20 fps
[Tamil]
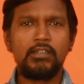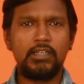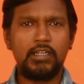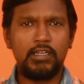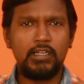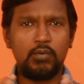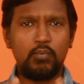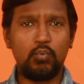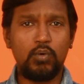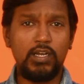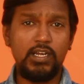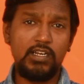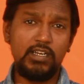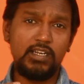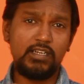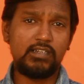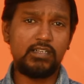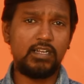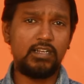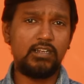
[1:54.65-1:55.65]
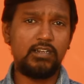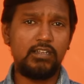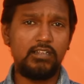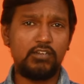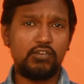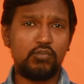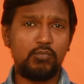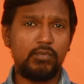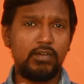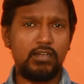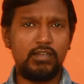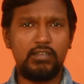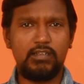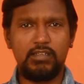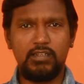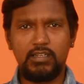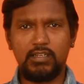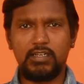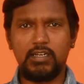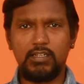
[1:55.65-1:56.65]
ஏன்னா வைலட் கலரில் இருக்குமா
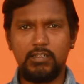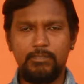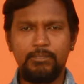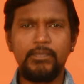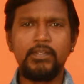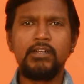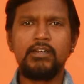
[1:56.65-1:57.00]
இருக்காது